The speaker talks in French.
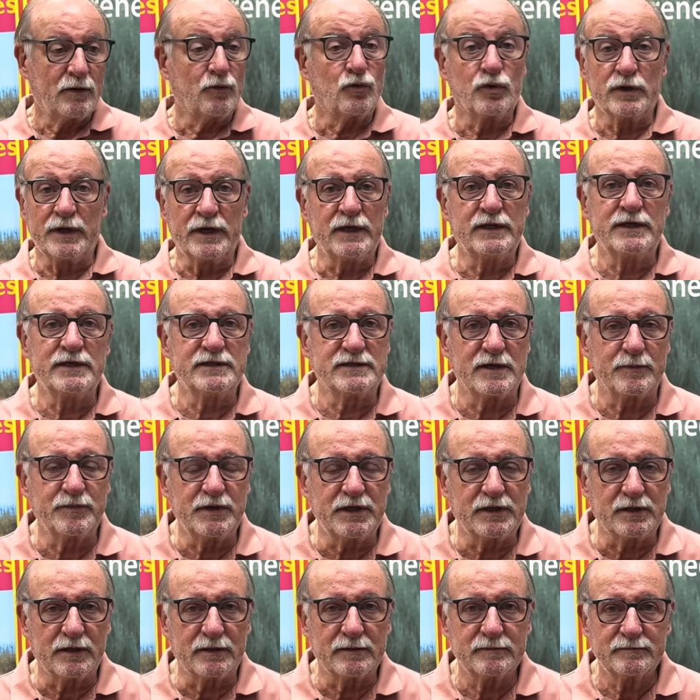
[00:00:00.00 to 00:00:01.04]
et des
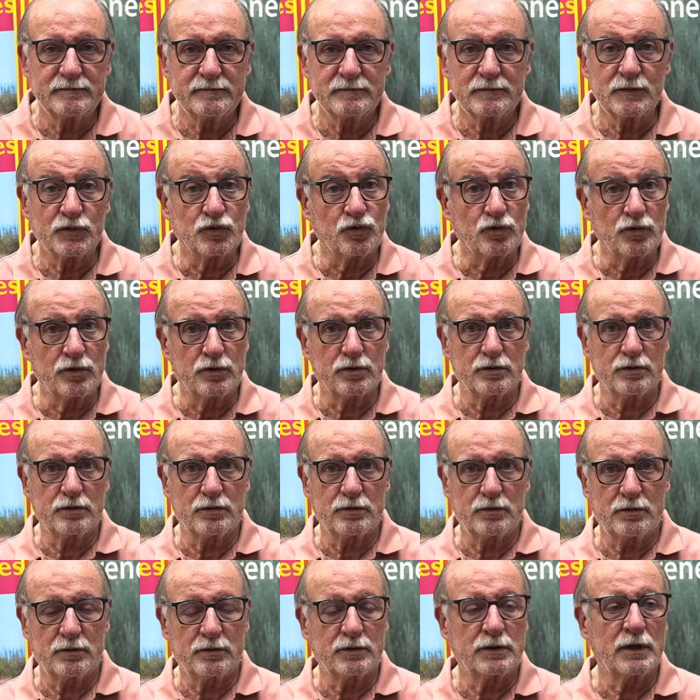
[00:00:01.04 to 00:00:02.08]
habitants. Donc euh,
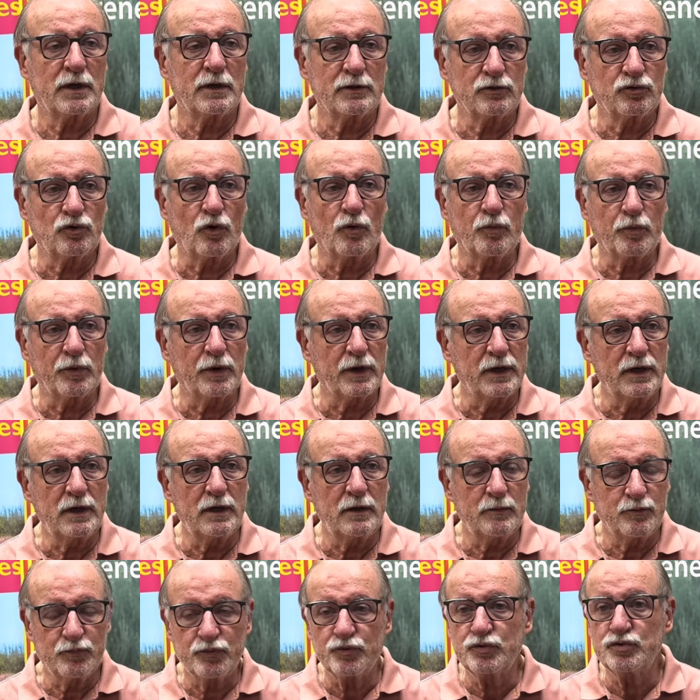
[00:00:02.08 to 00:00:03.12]
on a
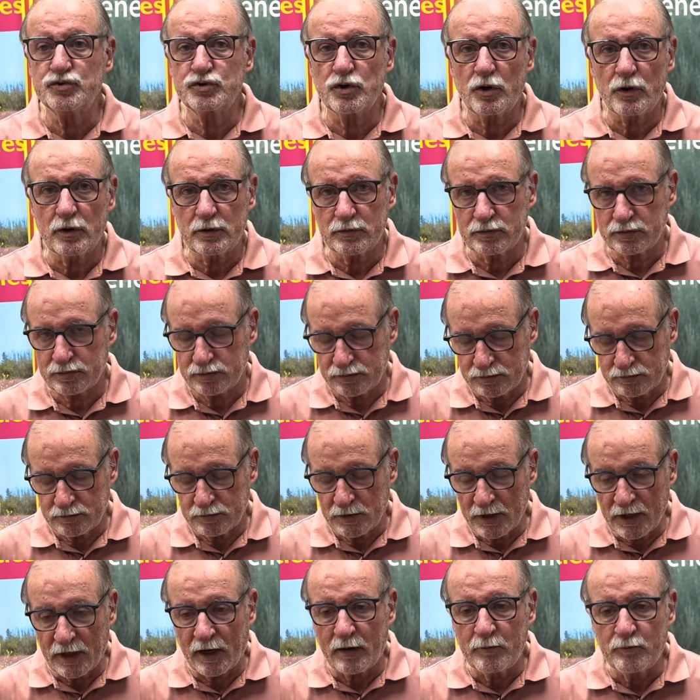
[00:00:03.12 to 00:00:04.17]
entrepris plusieurs
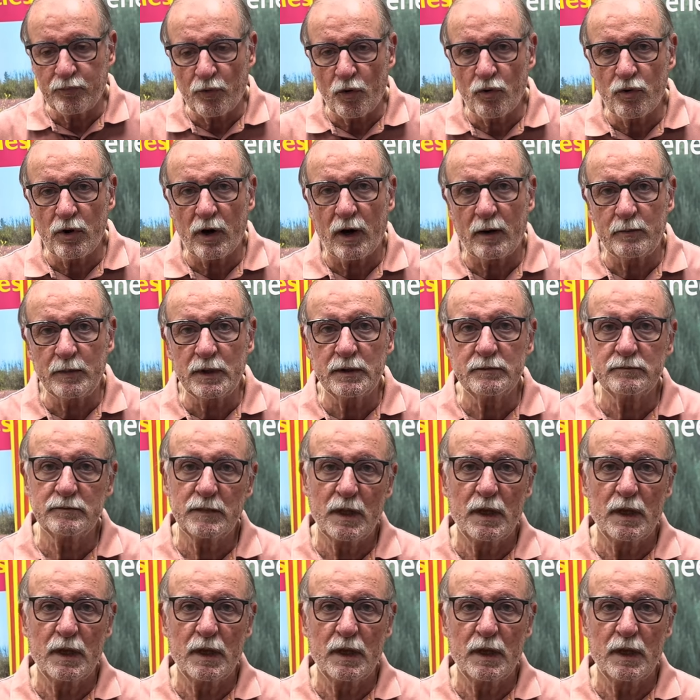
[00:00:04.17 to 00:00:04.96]
grands programmes,